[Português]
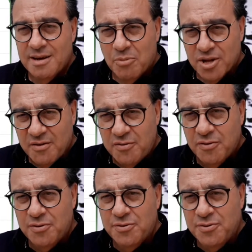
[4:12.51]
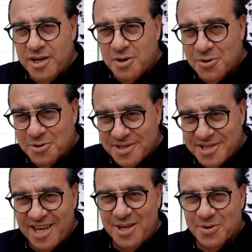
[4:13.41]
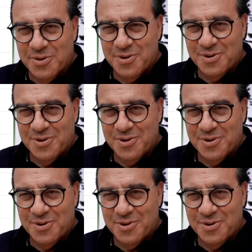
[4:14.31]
Botafogo e Cruzeiro.